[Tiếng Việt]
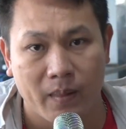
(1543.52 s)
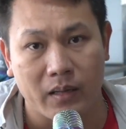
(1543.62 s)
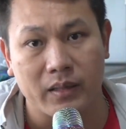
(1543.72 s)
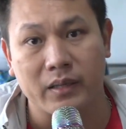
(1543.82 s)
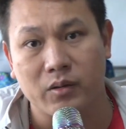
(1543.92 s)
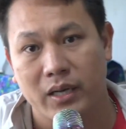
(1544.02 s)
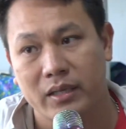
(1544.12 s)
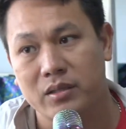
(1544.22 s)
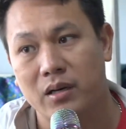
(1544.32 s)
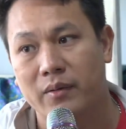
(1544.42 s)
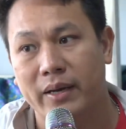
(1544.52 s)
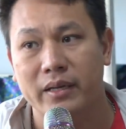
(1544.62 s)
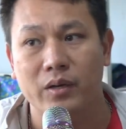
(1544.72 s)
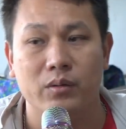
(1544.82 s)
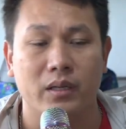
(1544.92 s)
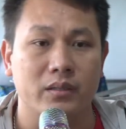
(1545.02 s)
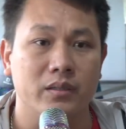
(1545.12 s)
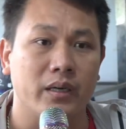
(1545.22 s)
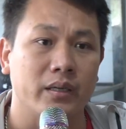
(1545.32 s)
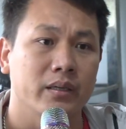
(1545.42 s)
ở đây thì có lẽ anh thường và anh hữu là
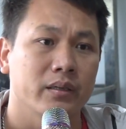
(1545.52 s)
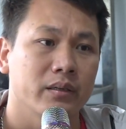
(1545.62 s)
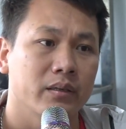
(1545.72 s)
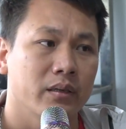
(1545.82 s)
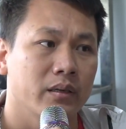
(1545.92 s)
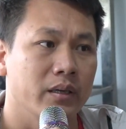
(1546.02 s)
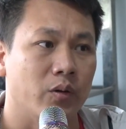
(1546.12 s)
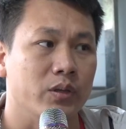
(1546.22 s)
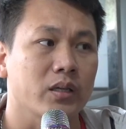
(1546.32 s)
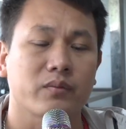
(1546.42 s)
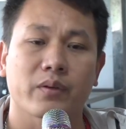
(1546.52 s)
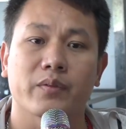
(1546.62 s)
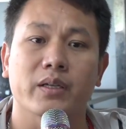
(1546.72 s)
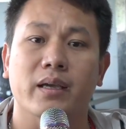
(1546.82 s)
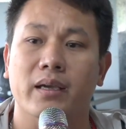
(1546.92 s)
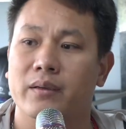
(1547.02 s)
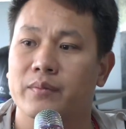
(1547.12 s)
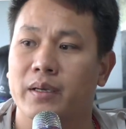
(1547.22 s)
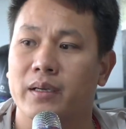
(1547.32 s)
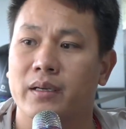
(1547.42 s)
người hiểu nhất về cái vấn đề
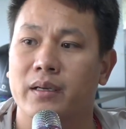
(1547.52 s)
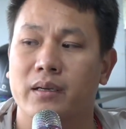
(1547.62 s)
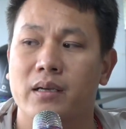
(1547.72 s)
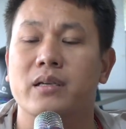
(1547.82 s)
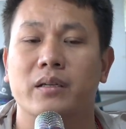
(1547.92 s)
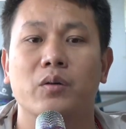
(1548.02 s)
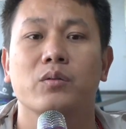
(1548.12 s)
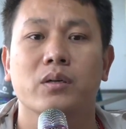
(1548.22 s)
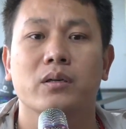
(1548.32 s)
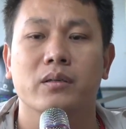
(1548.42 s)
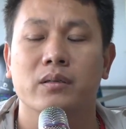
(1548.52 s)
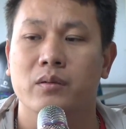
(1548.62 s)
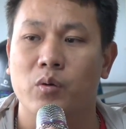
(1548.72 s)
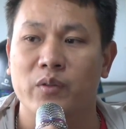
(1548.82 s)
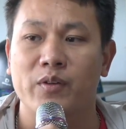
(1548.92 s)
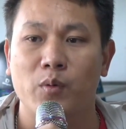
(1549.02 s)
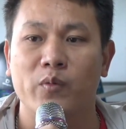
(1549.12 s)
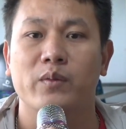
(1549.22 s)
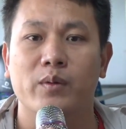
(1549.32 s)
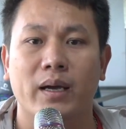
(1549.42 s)
về các giải đấu của liên Phong
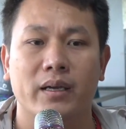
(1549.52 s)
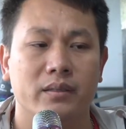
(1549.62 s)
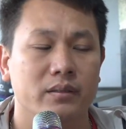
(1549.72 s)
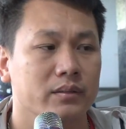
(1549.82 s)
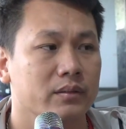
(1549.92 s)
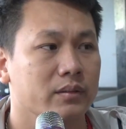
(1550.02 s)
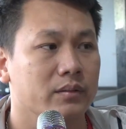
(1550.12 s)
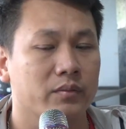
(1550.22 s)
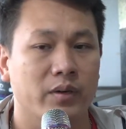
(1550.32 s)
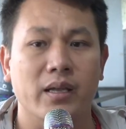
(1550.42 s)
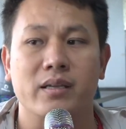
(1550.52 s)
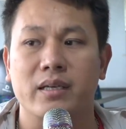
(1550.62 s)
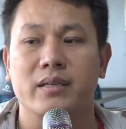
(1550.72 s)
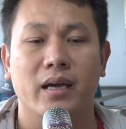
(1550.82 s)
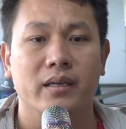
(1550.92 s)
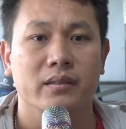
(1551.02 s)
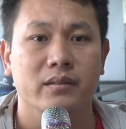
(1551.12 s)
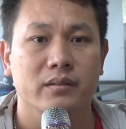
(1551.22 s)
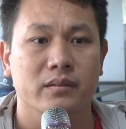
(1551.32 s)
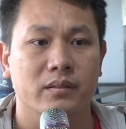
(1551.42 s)
một liên Phong hai. vấn đề tranh cãi
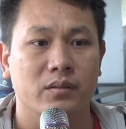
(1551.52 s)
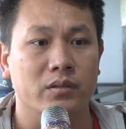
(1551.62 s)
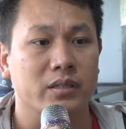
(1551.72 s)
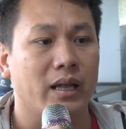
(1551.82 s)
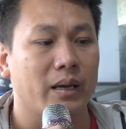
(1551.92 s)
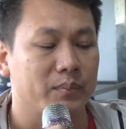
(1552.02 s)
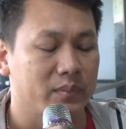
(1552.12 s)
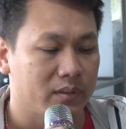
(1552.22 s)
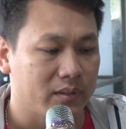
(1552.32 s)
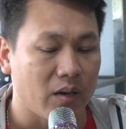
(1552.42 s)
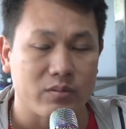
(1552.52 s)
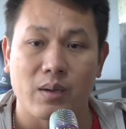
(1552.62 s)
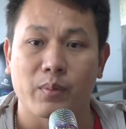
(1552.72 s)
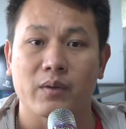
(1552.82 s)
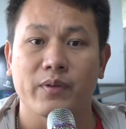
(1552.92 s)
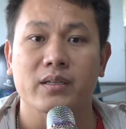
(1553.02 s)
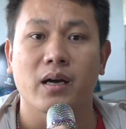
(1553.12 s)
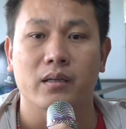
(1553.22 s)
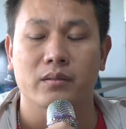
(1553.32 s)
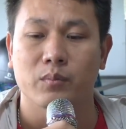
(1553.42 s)
nó sẽ làm tạo ra một cái vết
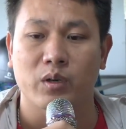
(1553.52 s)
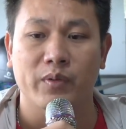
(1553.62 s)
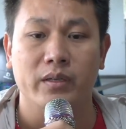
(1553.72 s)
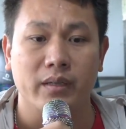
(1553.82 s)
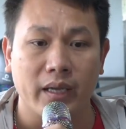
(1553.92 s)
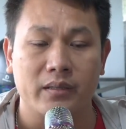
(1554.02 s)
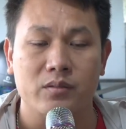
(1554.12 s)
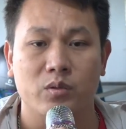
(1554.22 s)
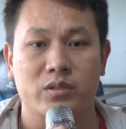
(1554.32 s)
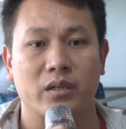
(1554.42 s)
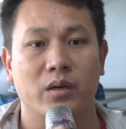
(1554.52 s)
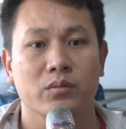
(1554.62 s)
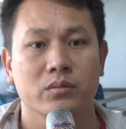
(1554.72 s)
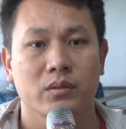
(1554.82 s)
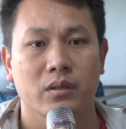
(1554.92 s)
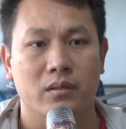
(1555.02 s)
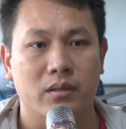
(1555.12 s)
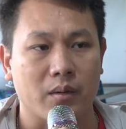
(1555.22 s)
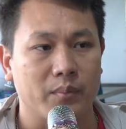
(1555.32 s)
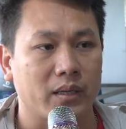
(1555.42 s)
gợn một cái vết đen cho giải đấu
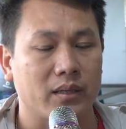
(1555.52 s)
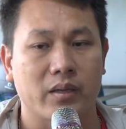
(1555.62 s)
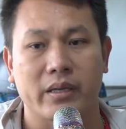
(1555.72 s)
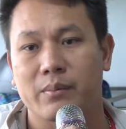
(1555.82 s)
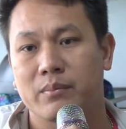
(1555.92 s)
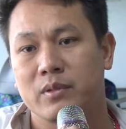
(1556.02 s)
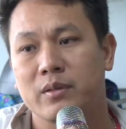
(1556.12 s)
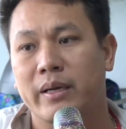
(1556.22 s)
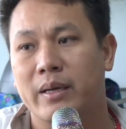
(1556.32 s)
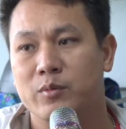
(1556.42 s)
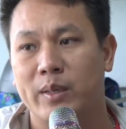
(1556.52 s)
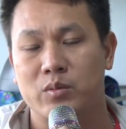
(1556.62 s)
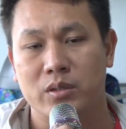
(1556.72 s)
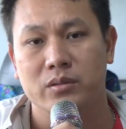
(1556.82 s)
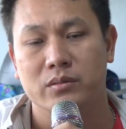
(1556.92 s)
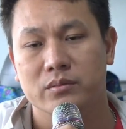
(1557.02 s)
đặc biệt là anh em những anh em trong bản chút.